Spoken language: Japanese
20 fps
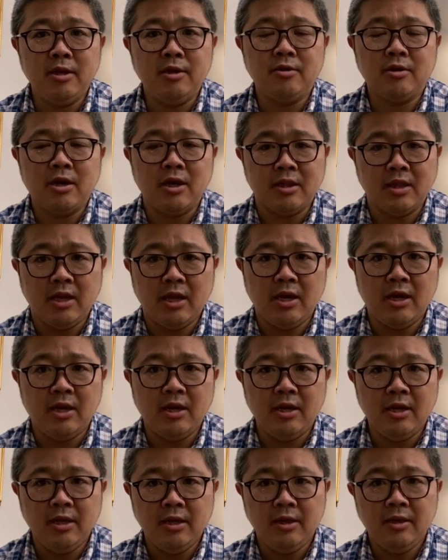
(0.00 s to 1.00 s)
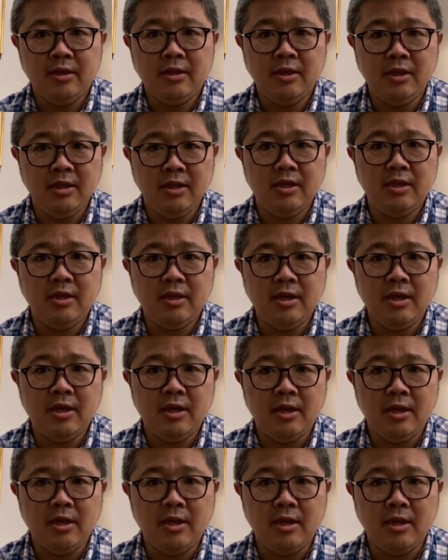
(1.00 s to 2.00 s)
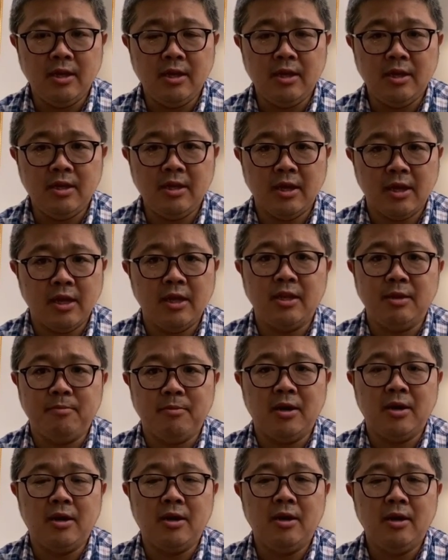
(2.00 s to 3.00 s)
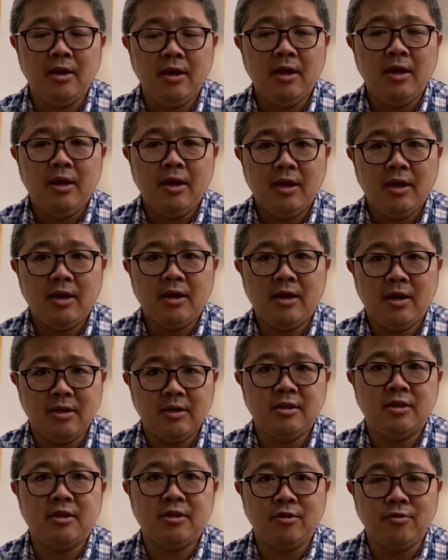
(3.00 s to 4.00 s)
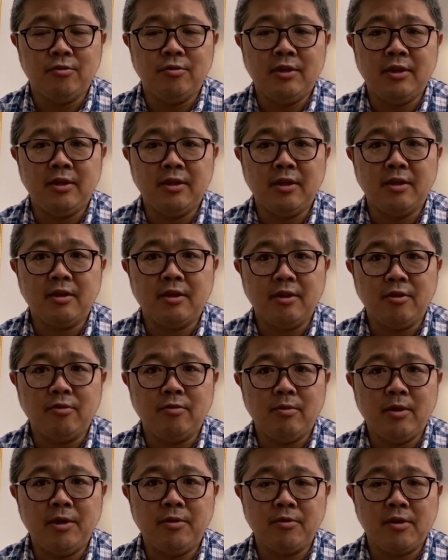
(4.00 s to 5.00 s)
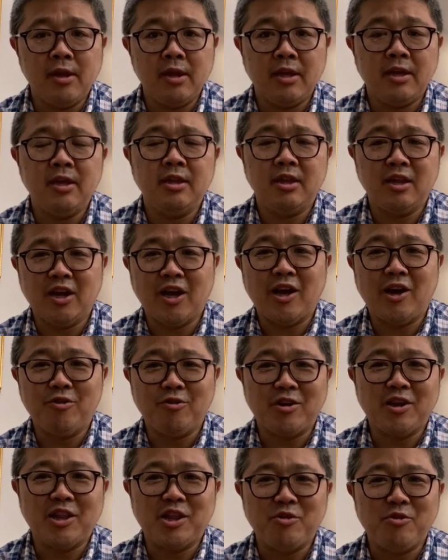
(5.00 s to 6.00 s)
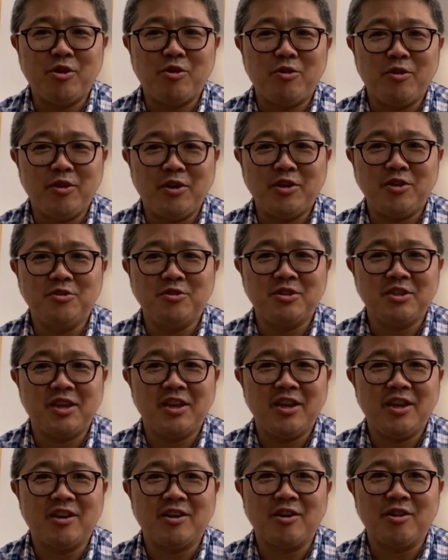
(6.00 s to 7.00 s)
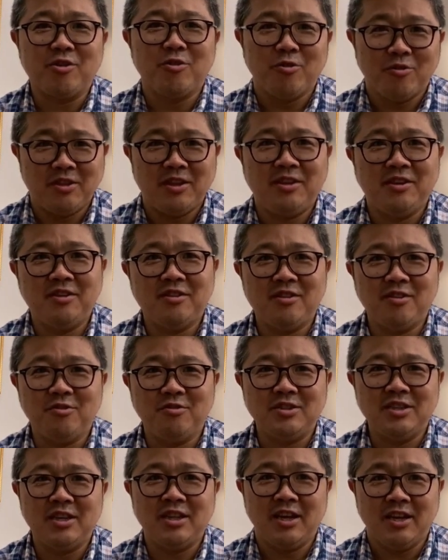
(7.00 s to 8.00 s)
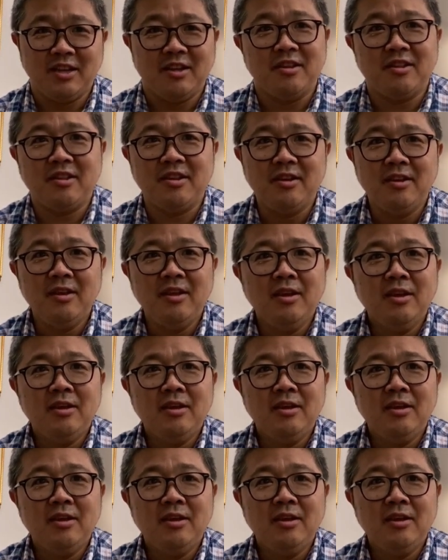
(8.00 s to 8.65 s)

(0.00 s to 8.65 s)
まれる方に、えー、だけに、まあ、が必要なんですけど、あの、現金で買う方はこれは融資契約が当然必要じゃないです。